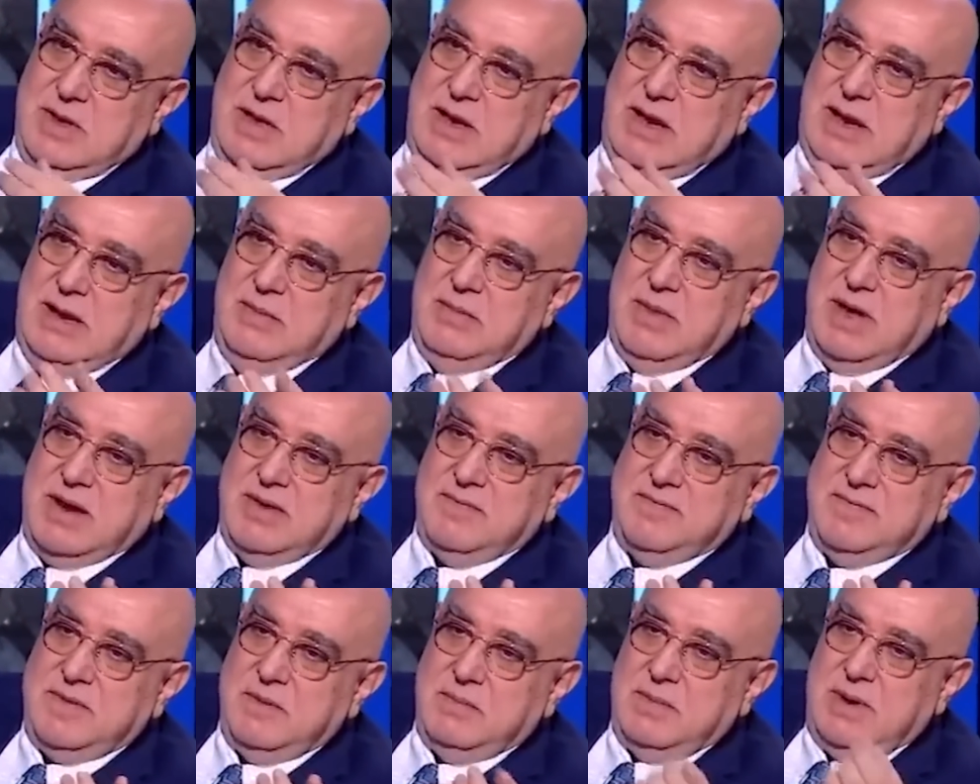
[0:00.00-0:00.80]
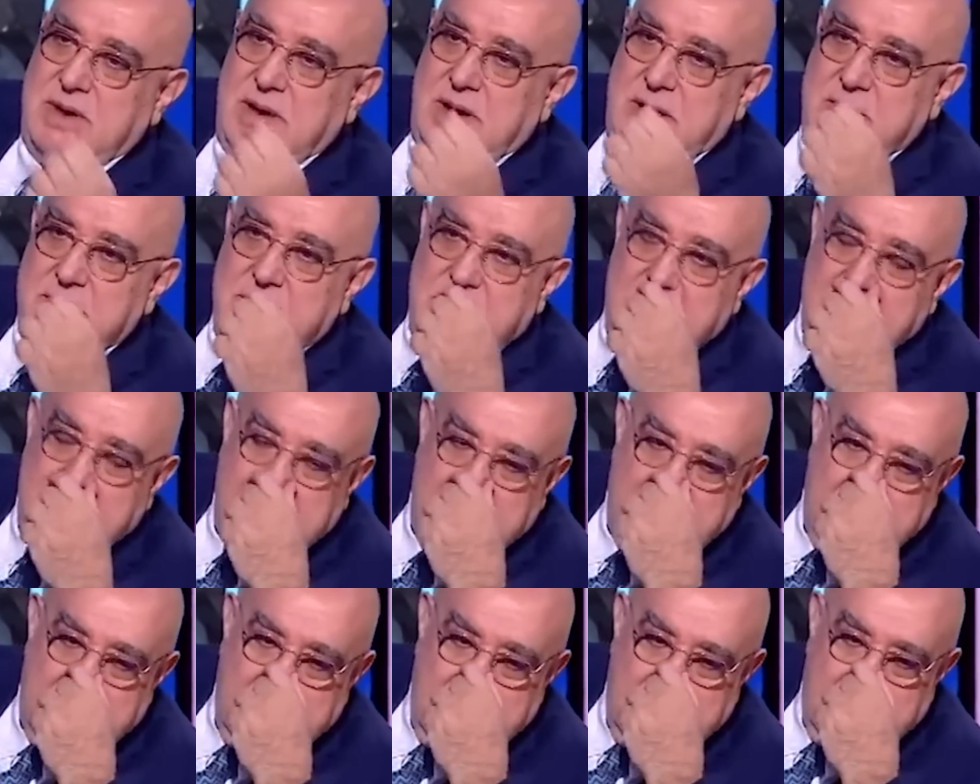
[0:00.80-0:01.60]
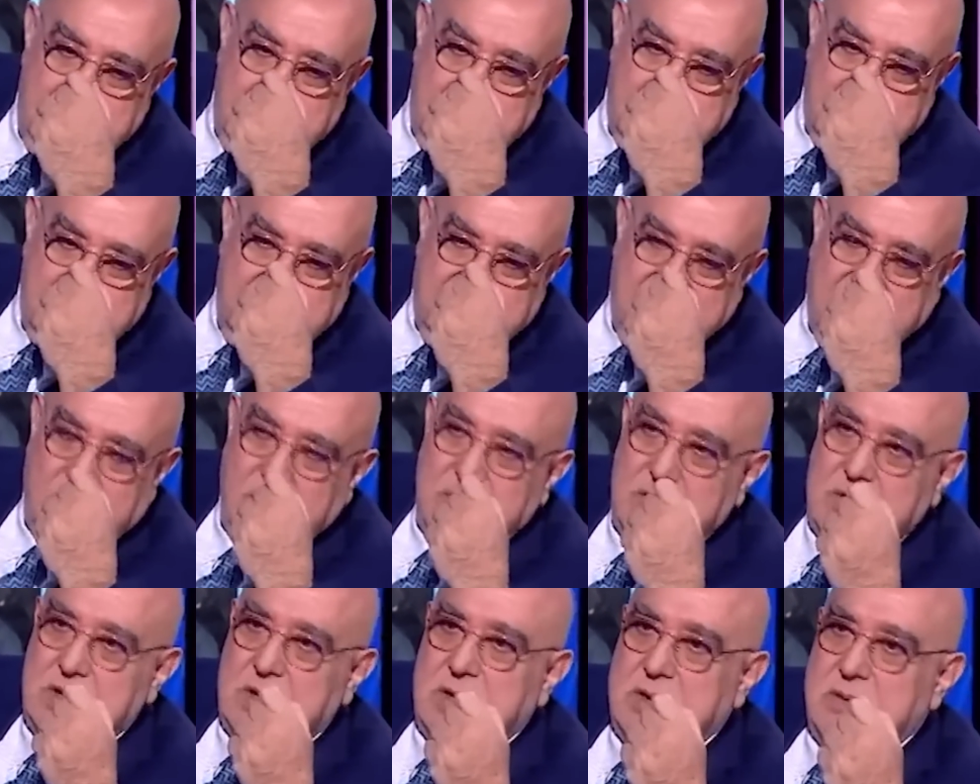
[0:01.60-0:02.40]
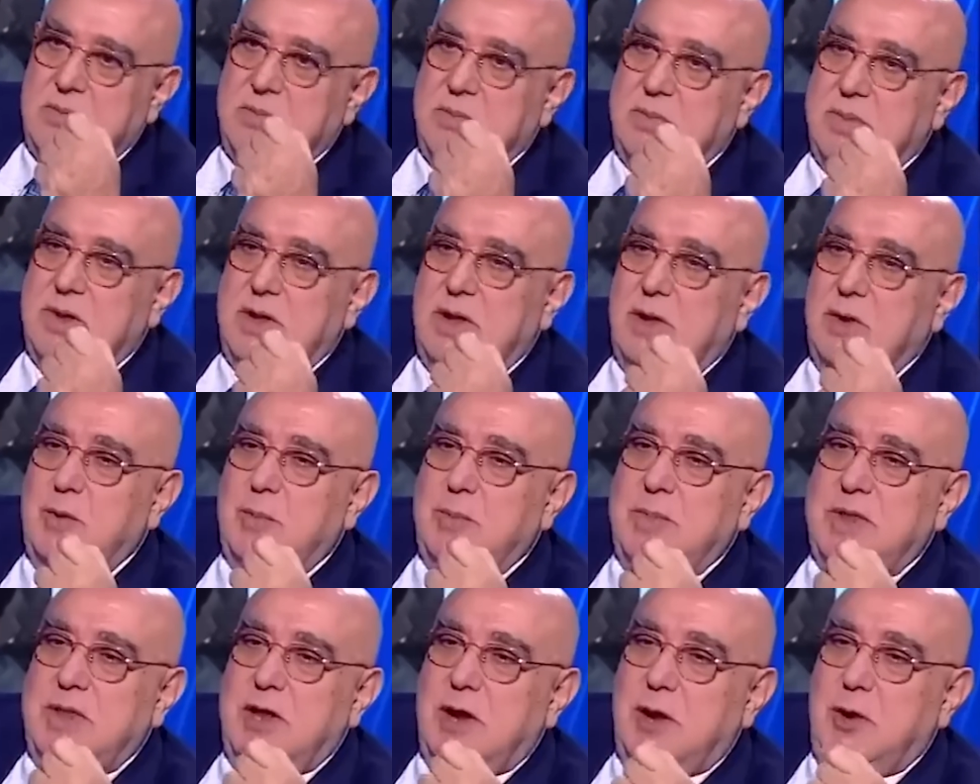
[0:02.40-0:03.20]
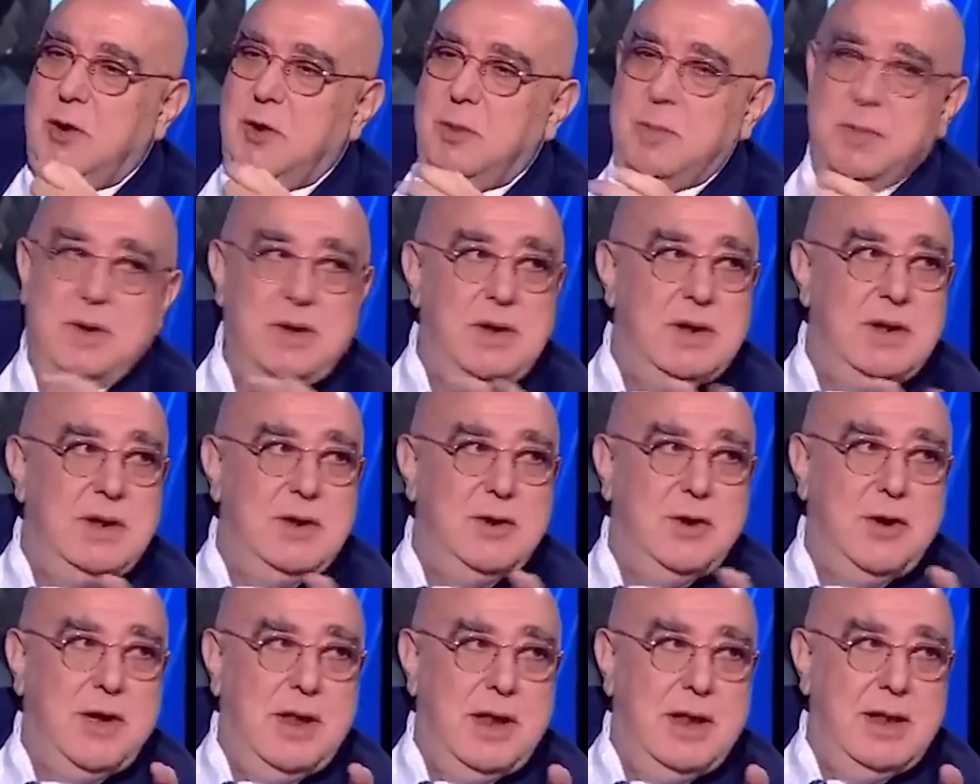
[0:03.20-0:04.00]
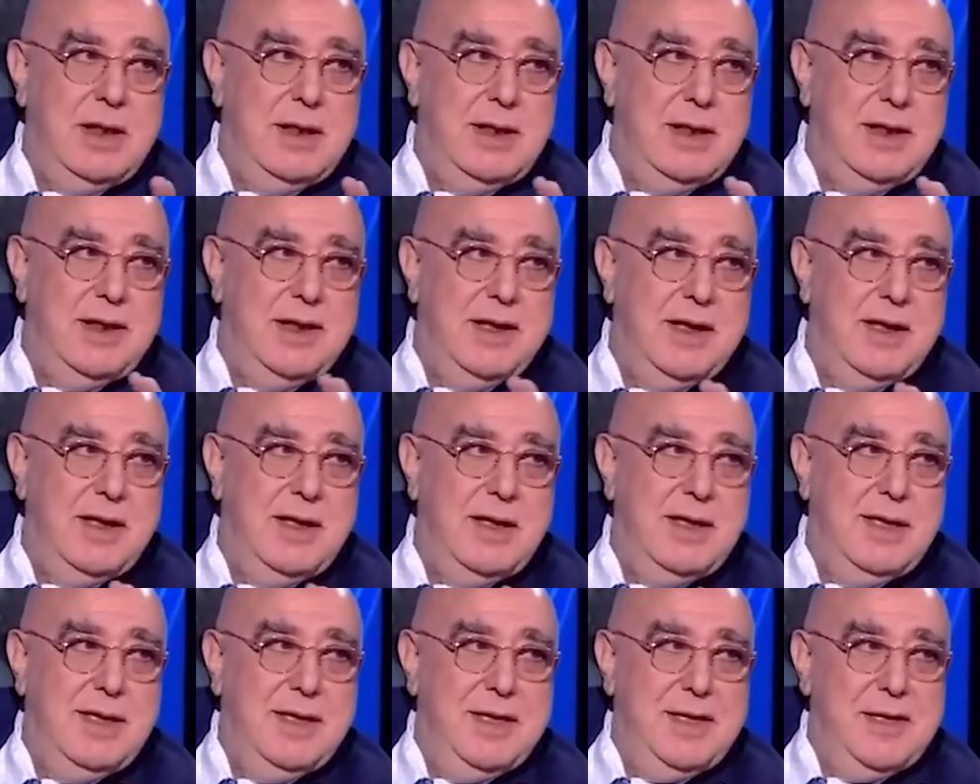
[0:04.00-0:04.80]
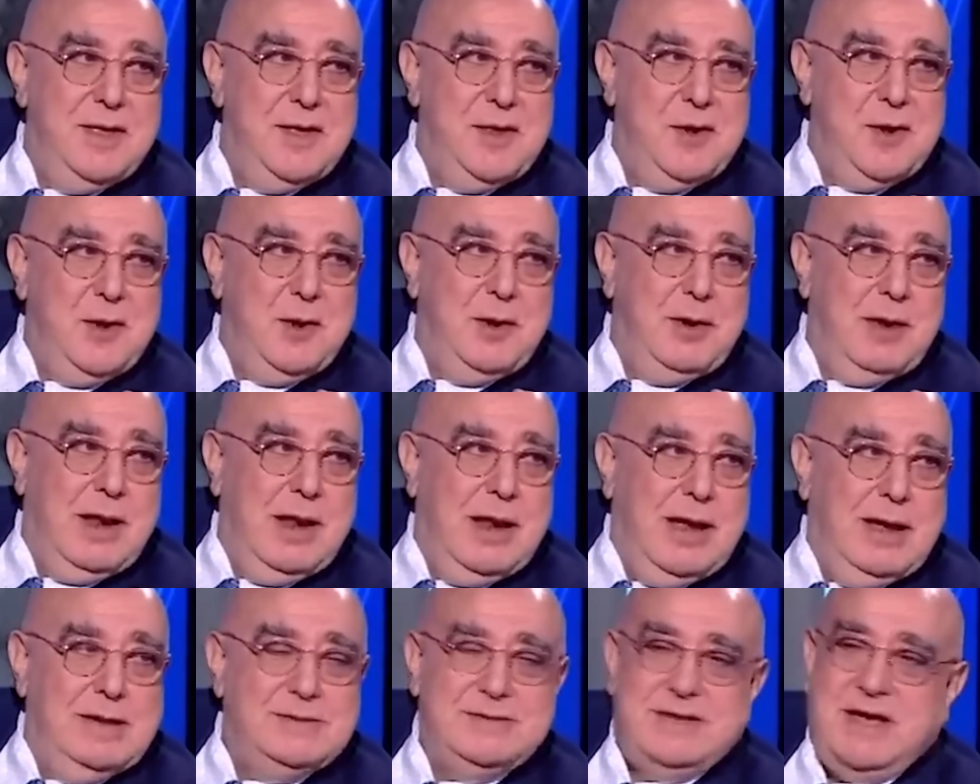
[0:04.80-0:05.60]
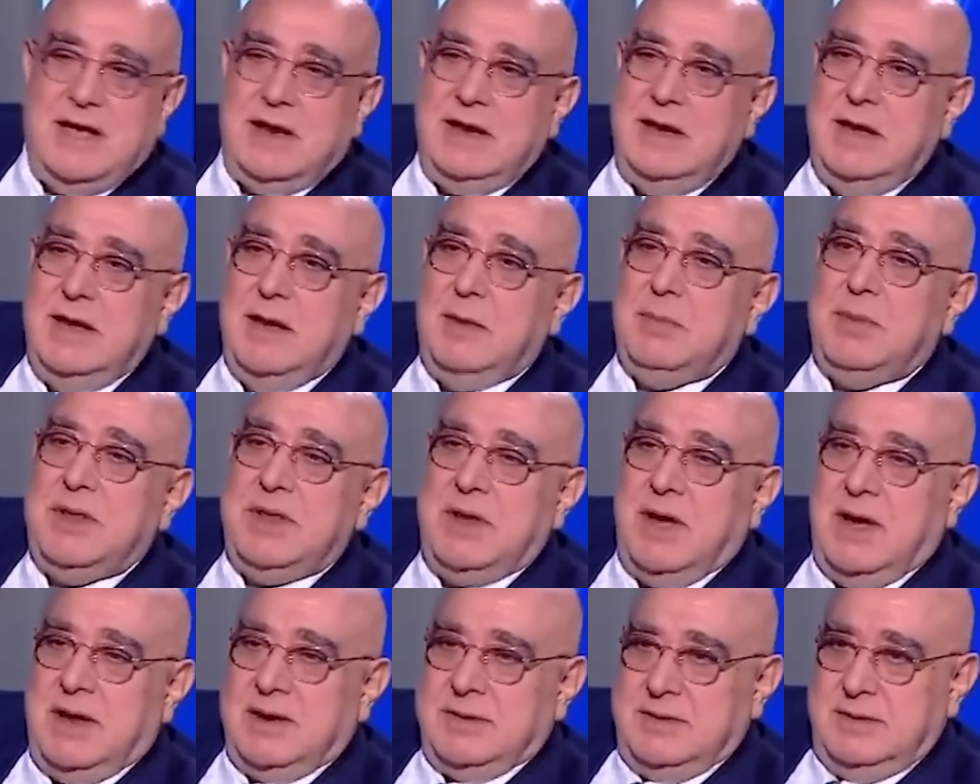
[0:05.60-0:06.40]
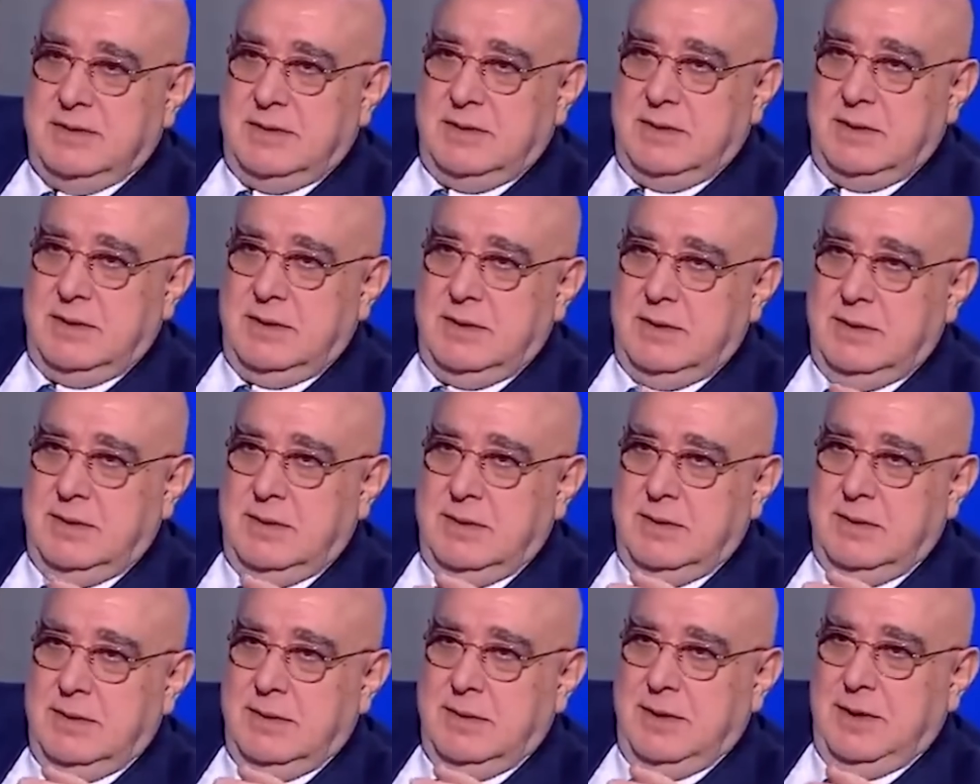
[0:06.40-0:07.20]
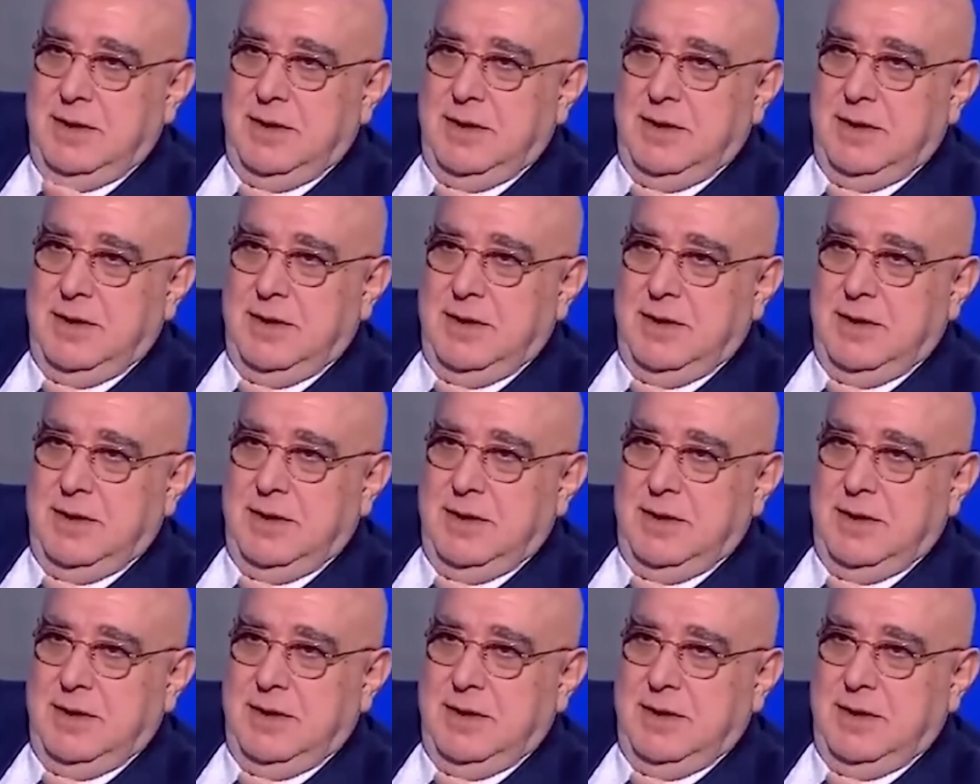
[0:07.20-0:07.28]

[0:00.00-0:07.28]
من خلال معرفتي بالعماد جوزيف هون بنقول له باللغه اللغه العسكريه ابن ارض أي. طيب.